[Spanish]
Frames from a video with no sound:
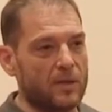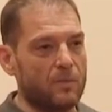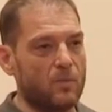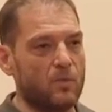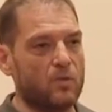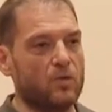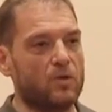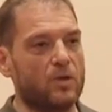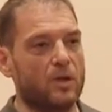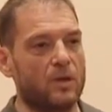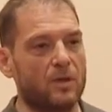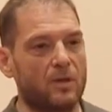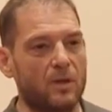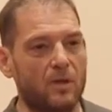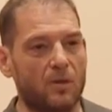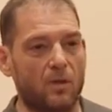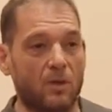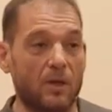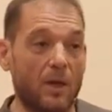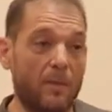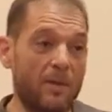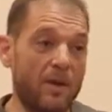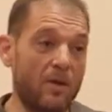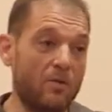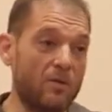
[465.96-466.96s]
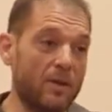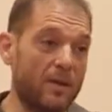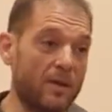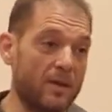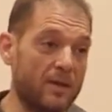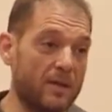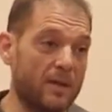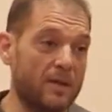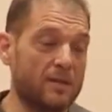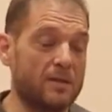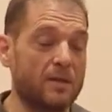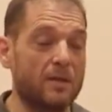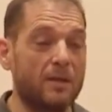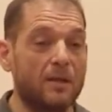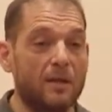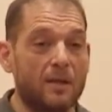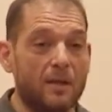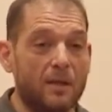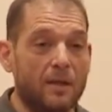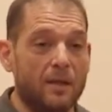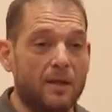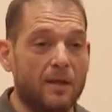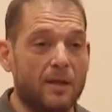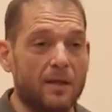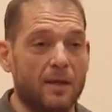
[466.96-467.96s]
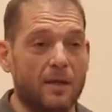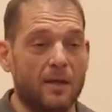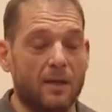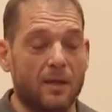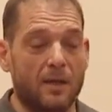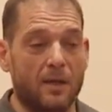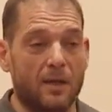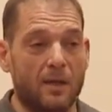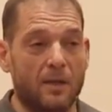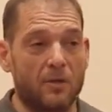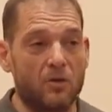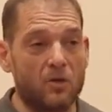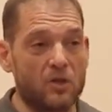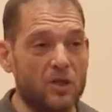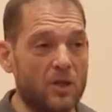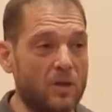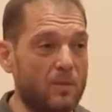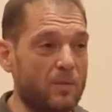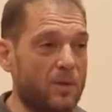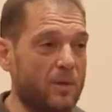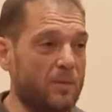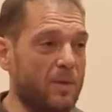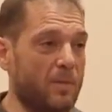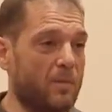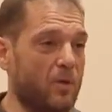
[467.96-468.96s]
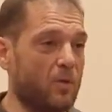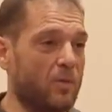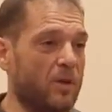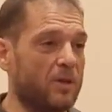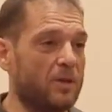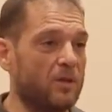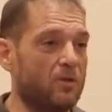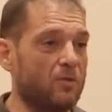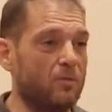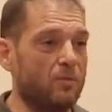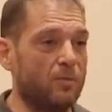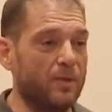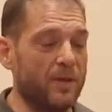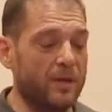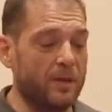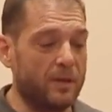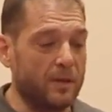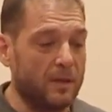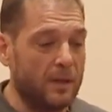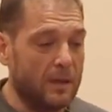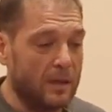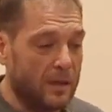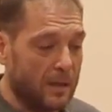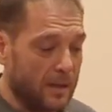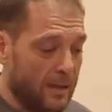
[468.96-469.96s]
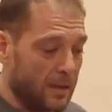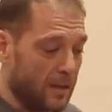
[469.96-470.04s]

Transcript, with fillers: tienen mucho sentido. Y había una de ellas que yo siempre me prometí cumplir